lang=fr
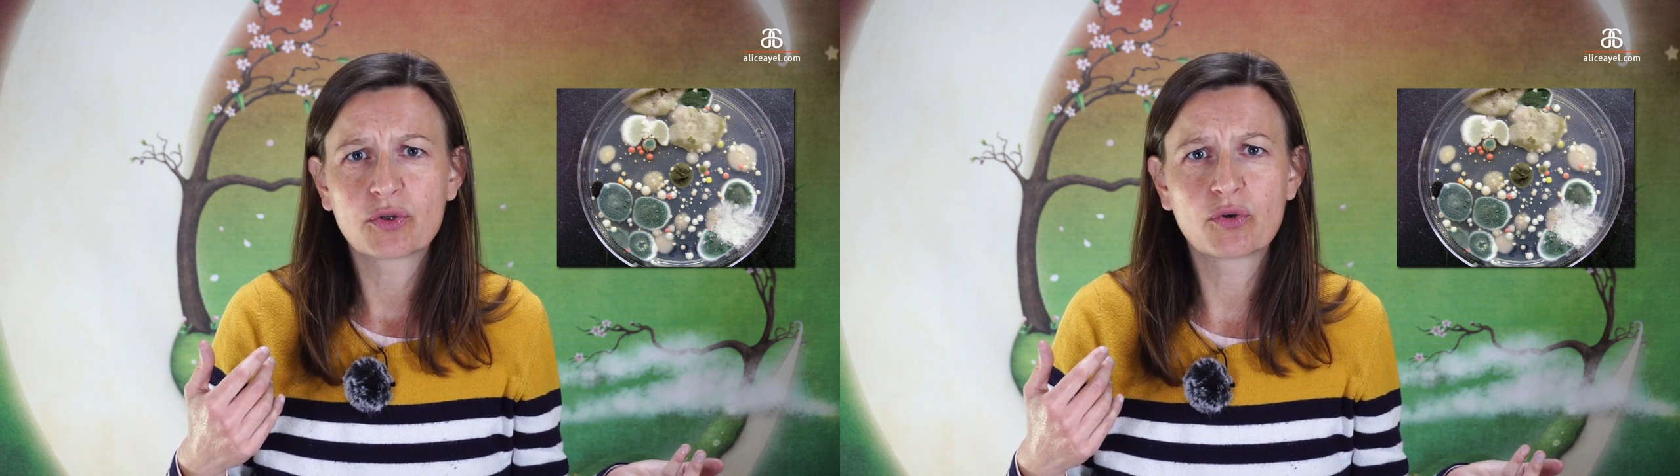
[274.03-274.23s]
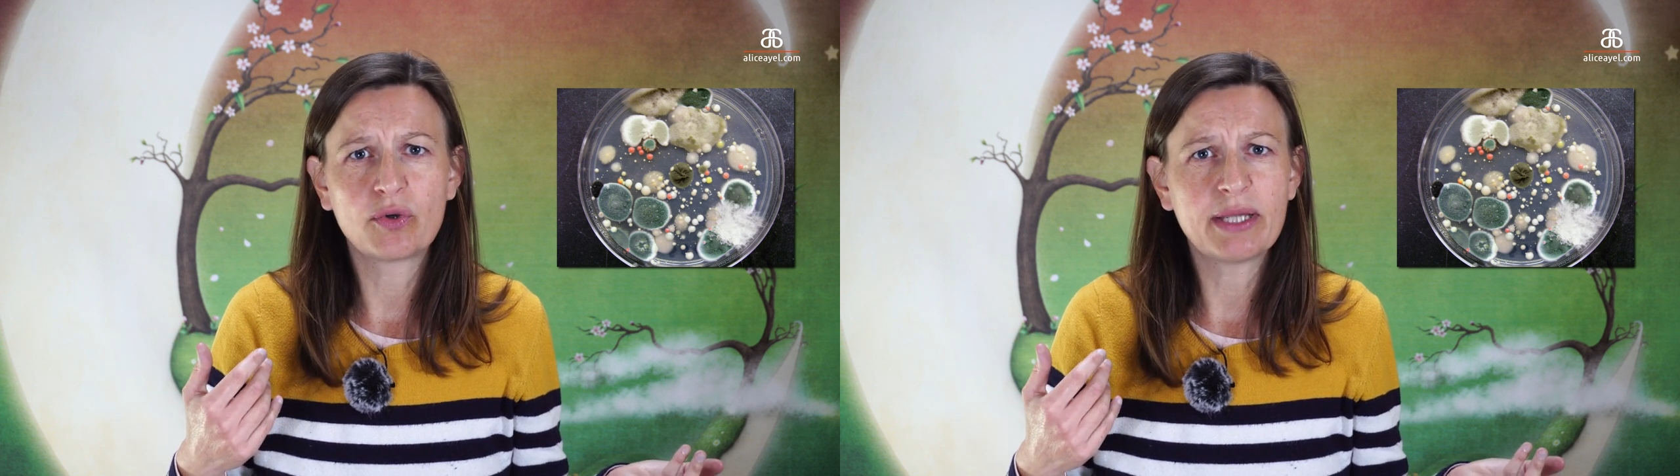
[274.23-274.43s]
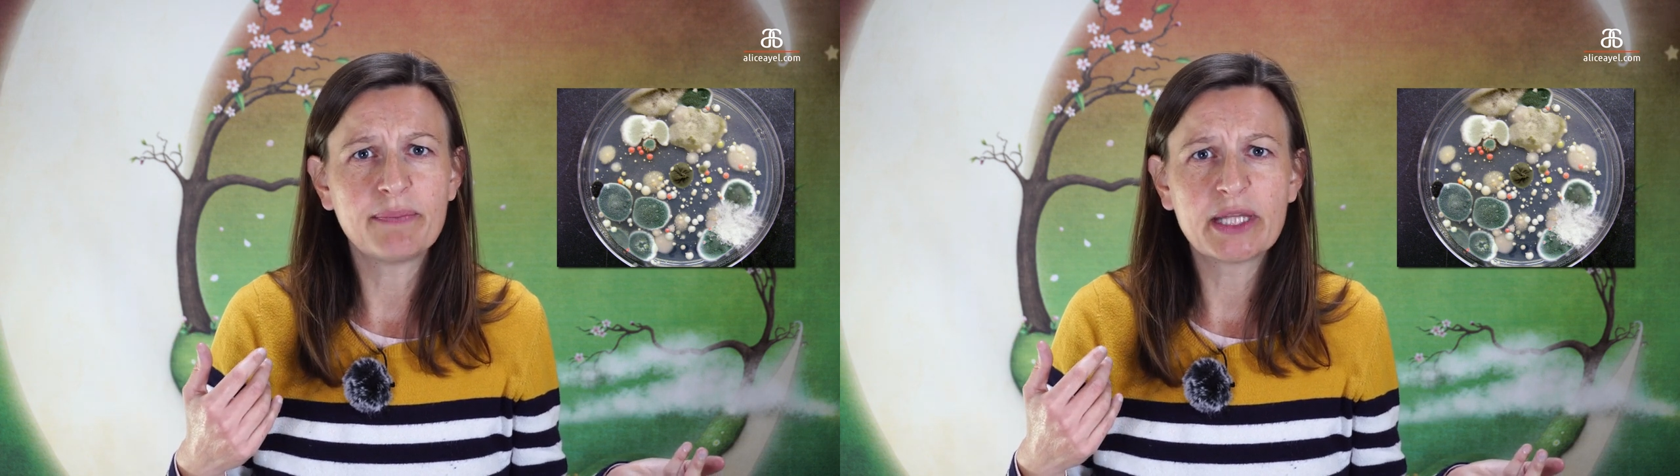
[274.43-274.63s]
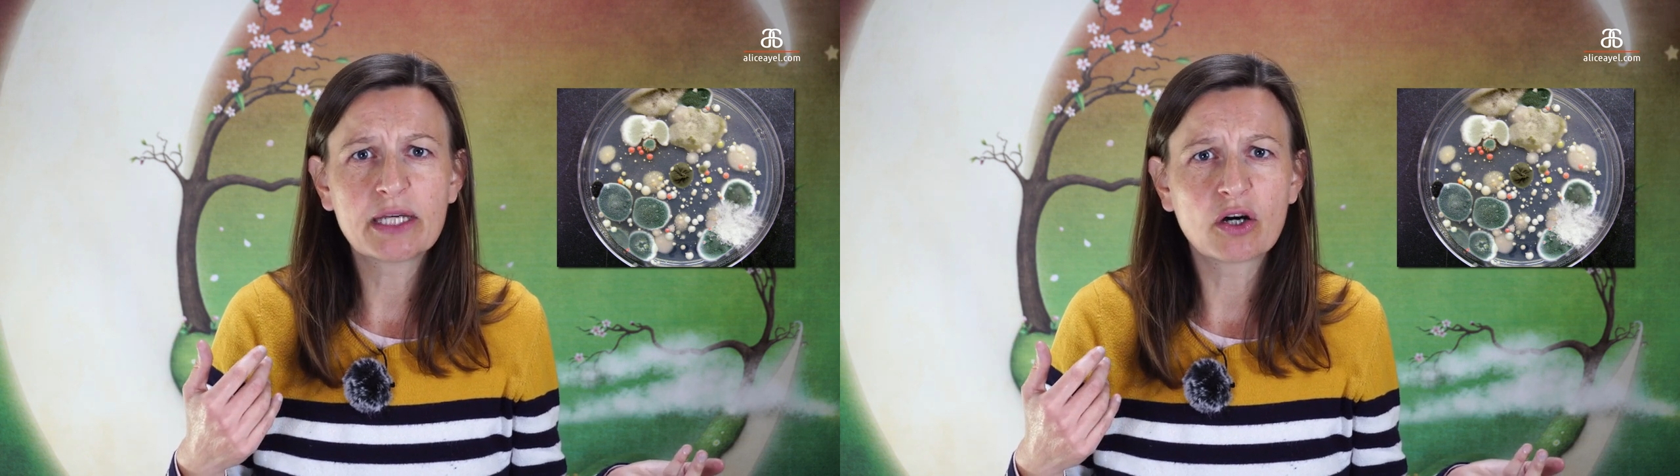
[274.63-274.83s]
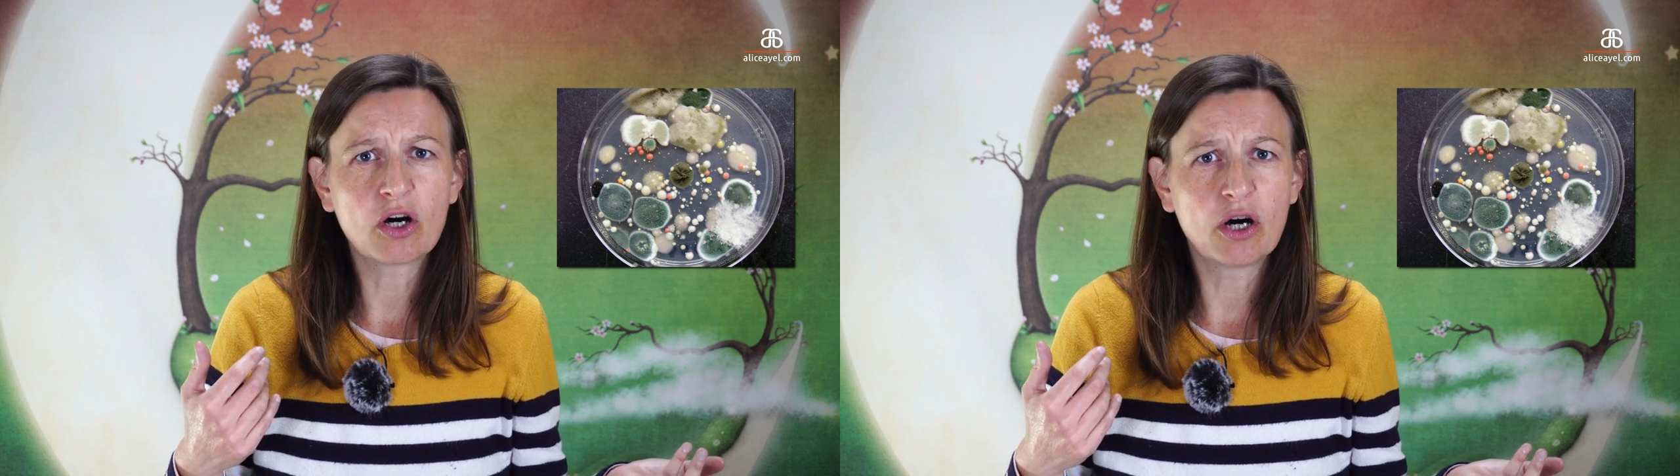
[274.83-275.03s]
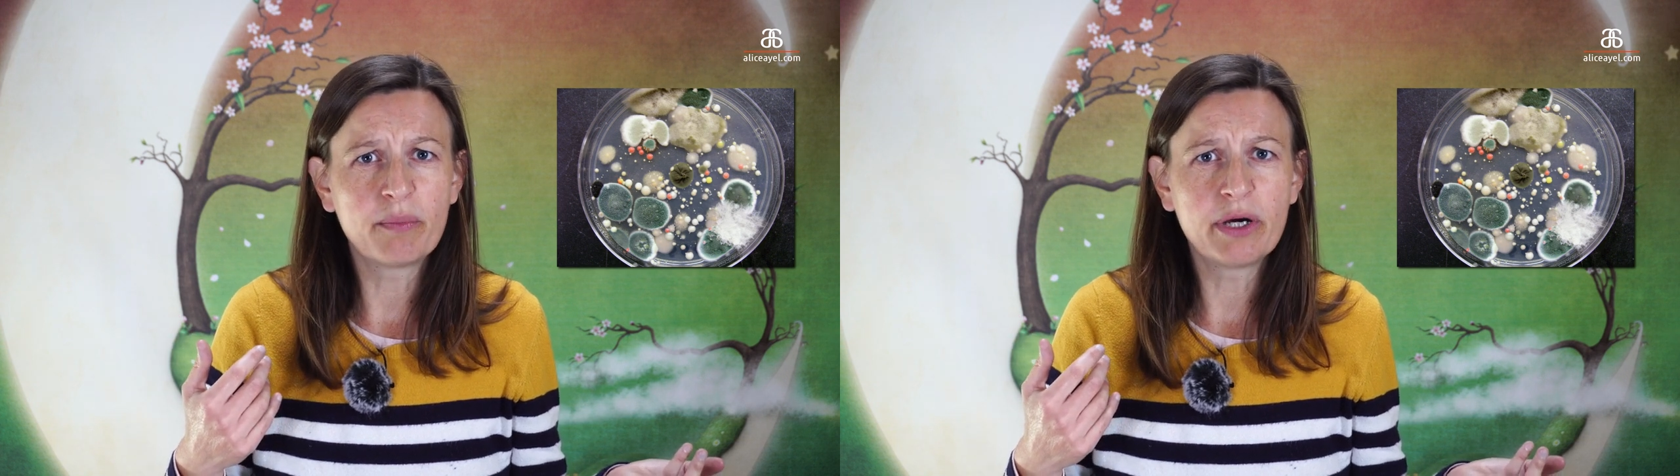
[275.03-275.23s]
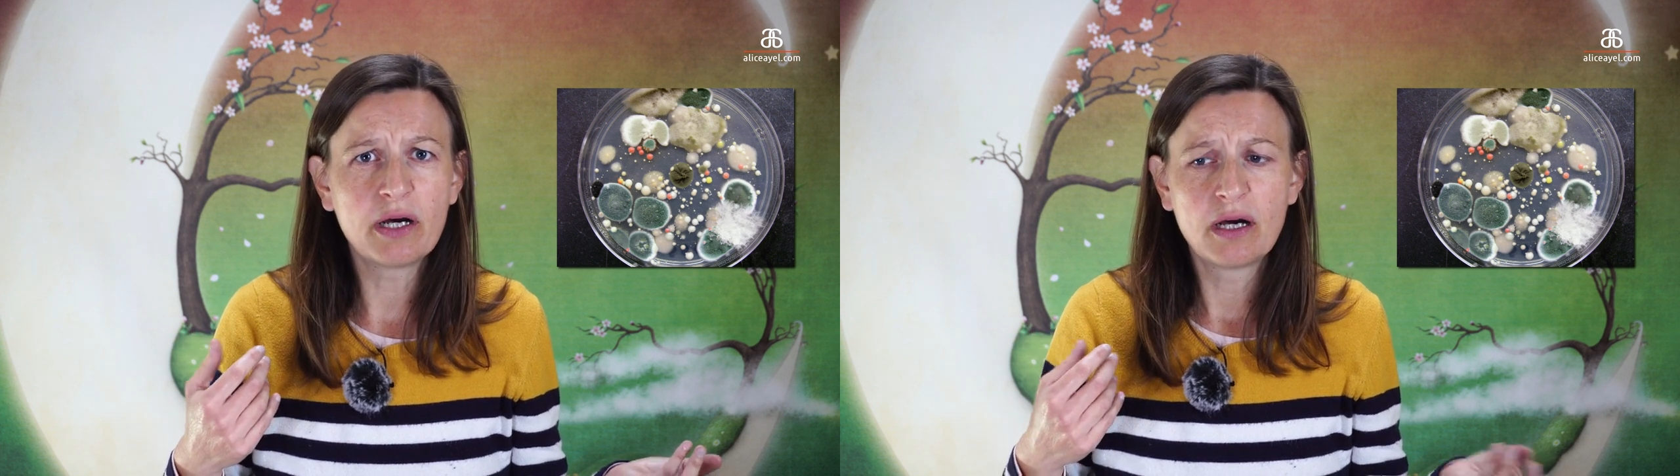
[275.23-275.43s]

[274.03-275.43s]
que les microbes